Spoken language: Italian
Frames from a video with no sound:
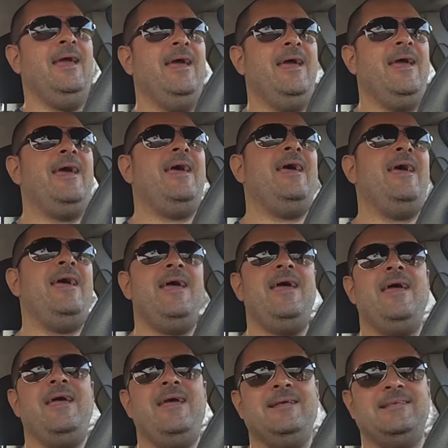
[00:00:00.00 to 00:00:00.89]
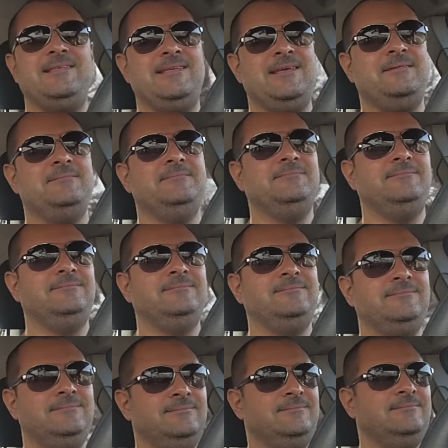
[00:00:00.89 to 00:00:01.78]
Eh sì,
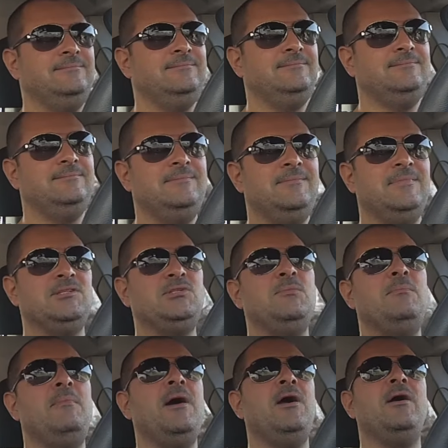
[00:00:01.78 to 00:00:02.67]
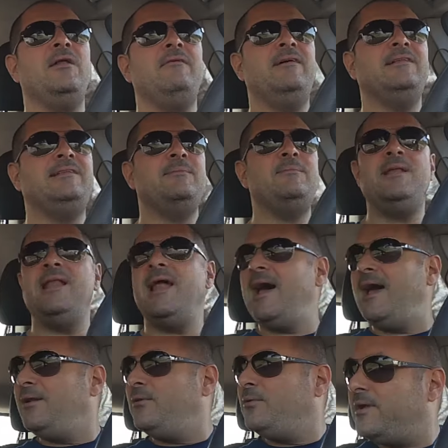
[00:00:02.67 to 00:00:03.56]
non sono manco arrivato a
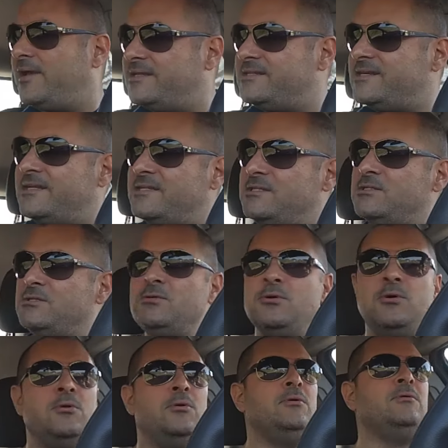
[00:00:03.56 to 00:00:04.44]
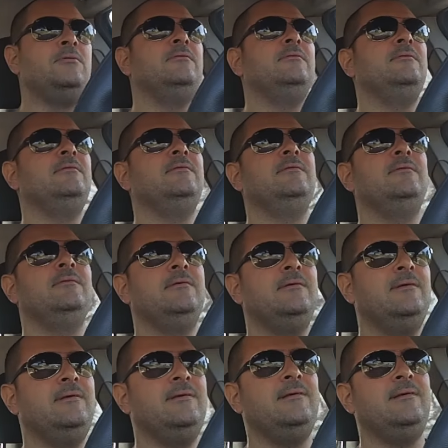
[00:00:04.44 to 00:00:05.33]
Milano che già ci
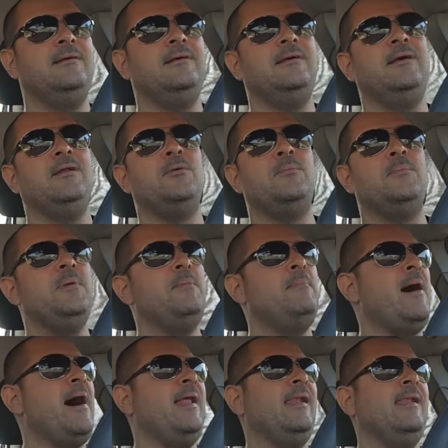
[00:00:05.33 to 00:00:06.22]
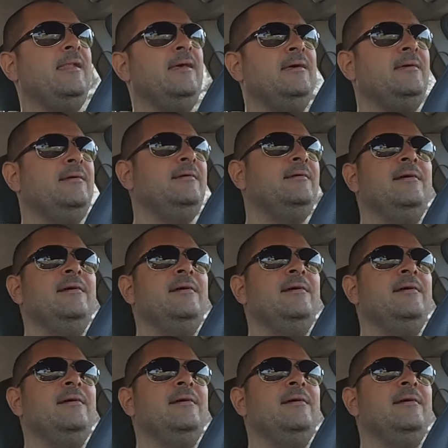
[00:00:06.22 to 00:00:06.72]
sono i rompiballe.